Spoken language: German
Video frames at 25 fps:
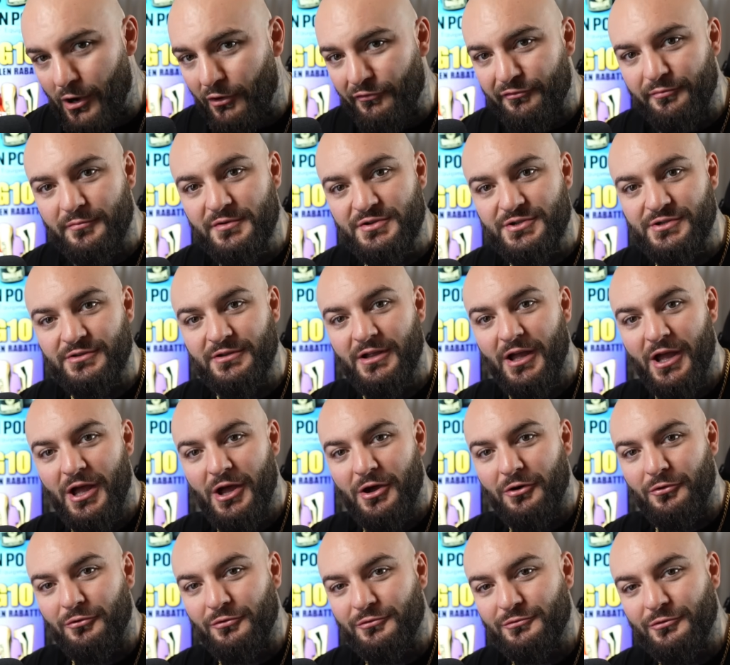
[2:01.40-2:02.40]
aufmischen
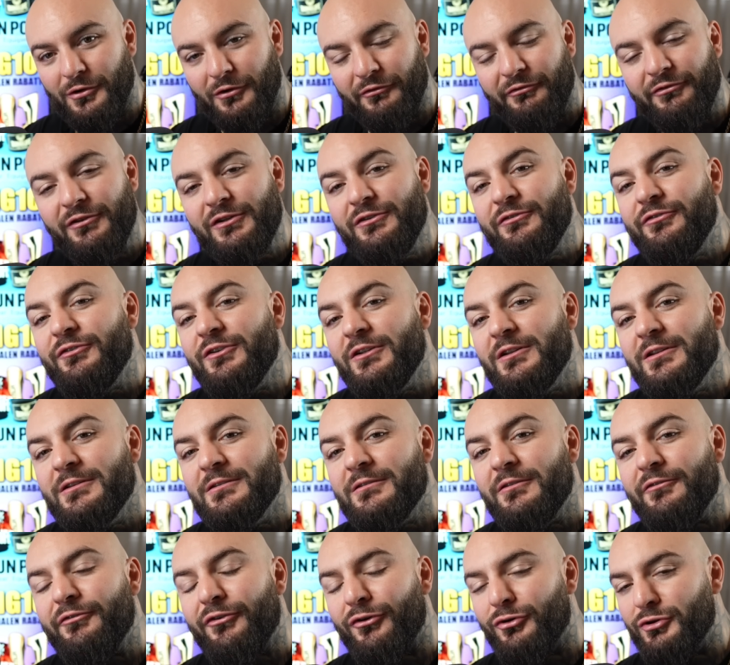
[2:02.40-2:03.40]
und noch viel,
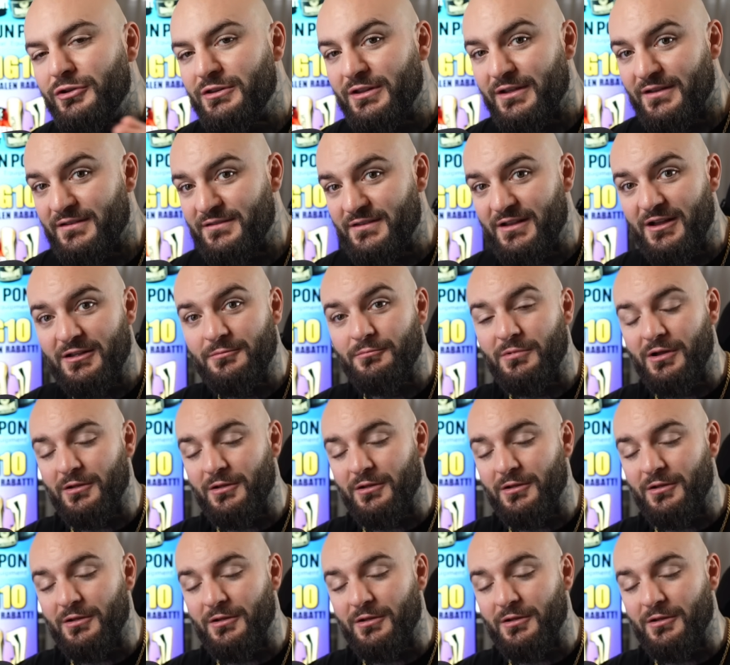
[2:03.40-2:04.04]
viel verrücktere Sachen